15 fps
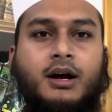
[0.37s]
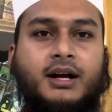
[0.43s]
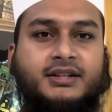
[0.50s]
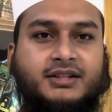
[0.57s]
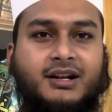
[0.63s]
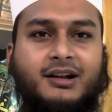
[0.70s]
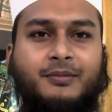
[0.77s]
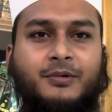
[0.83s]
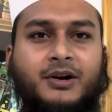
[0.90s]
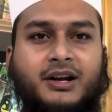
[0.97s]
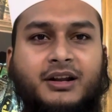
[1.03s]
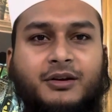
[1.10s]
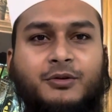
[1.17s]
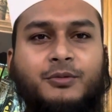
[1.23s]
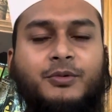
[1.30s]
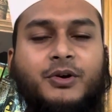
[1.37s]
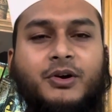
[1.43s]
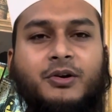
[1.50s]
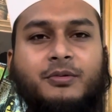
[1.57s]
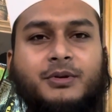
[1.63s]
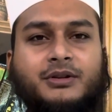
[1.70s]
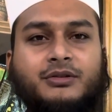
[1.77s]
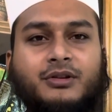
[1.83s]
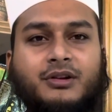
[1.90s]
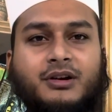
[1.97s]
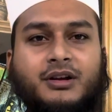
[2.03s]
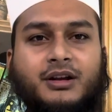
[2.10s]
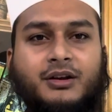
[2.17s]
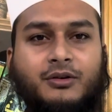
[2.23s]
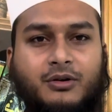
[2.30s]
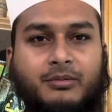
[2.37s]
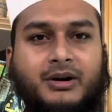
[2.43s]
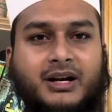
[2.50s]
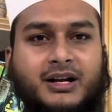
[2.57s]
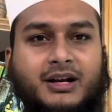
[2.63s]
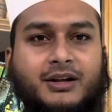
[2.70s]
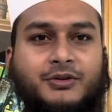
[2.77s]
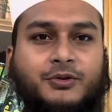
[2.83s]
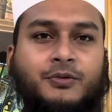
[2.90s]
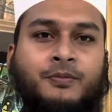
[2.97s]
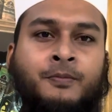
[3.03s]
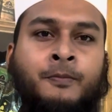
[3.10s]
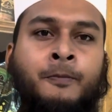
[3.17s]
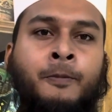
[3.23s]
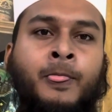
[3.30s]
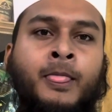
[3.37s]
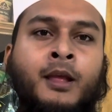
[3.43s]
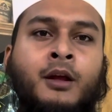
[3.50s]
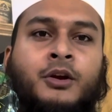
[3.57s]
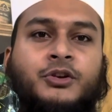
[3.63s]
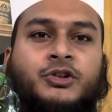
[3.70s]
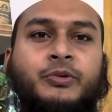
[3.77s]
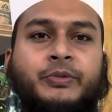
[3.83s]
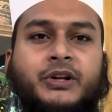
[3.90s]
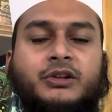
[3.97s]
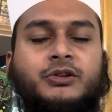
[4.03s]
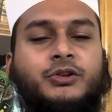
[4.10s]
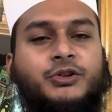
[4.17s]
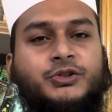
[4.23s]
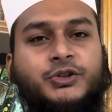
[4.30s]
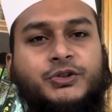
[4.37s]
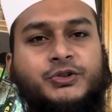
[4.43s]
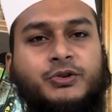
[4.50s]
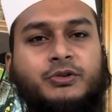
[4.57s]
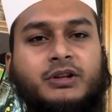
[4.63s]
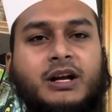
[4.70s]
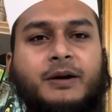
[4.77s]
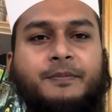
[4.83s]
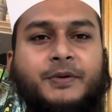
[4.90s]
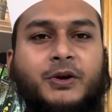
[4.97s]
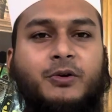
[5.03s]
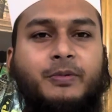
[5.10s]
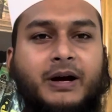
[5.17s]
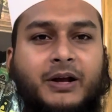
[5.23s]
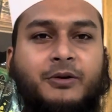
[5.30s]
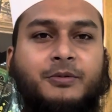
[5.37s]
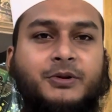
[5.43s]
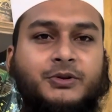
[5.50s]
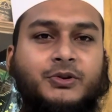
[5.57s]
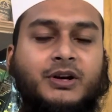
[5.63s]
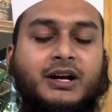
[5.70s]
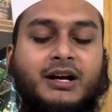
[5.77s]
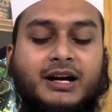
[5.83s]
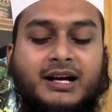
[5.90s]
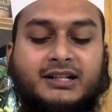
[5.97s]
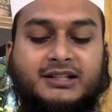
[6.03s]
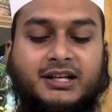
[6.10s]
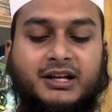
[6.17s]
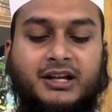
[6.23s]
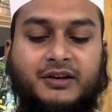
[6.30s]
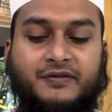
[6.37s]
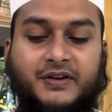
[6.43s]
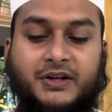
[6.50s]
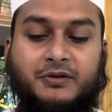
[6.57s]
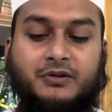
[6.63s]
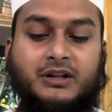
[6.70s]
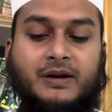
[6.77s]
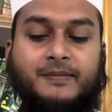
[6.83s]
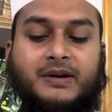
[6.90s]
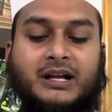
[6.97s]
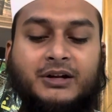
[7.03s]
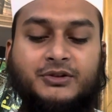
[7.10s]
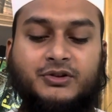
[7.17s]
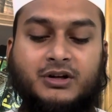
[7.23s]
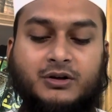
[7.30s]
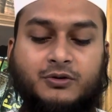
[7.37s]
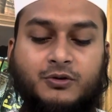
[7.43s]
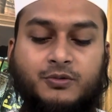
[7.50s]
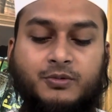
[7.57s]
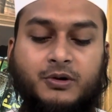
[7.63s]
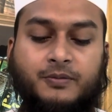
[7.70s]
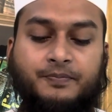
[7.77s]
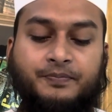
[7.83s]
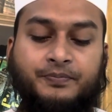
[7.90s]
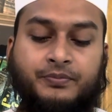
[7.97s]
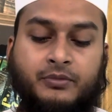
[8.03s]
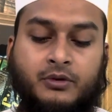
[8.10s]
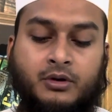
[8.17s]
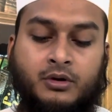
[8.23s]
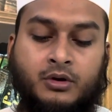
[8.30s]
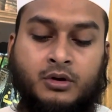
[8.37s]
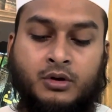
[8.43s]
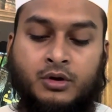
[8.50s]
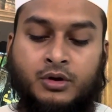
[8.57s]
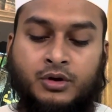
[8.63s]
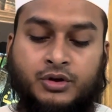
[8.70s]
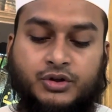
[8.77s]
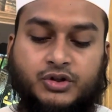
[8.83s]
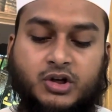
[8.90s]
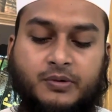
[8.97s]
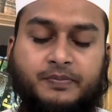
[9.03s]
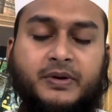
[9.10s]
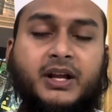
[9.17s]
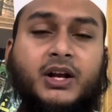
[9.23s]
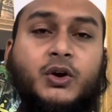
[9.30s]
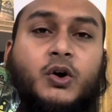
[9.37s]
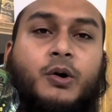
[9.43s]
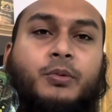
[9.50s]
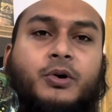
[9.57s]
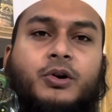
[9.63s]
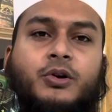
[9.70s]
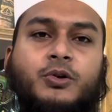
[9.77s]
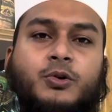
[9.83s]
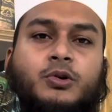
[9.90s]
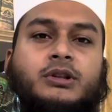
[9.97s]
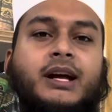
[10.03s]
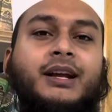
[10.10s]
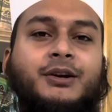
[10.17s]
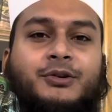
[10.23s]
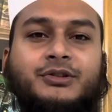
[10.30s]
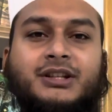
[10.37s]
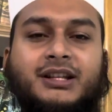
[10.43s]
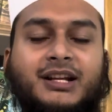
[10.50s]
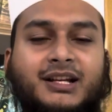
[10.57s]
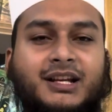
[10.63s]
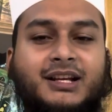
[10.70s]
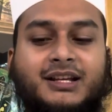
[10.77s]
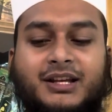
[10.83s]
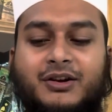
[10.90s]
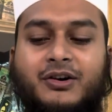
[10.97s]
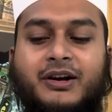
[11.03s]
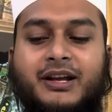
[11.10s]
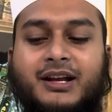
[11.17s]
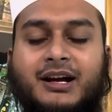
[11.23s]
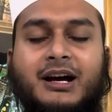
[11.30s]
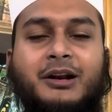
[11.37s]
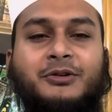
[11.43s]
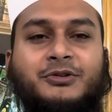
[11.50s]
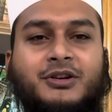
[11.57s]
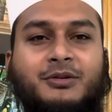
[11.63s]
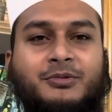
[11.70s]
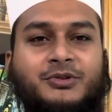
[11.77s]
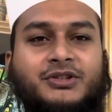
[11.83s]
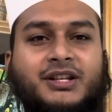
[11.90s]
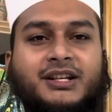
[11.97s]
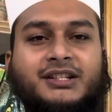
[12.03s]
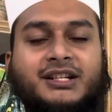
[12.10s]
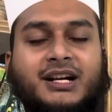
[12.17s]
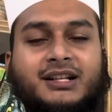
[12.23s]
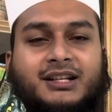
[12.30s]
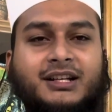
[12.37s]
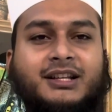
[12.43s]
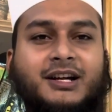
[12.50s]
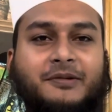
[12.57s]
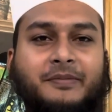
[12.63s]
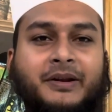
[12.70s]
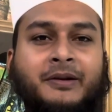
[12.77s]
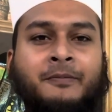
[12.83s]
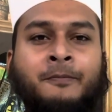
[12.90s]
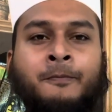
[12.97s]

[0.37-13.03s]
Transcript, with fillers: আসসালামু আলাইকুম ওরহমতুল্লাহ ওবরাকাত সম্মানিত দর্শক শ্রোতা প্রিয় ভাই বন্ধুরা আজকের এই ভিডিওতে আমরা আলোচনা করব স্বপ্নে কবর খোদাই করতে দেখলে কি হয় আলোচনা বুঝতে সাথেই থাকবেন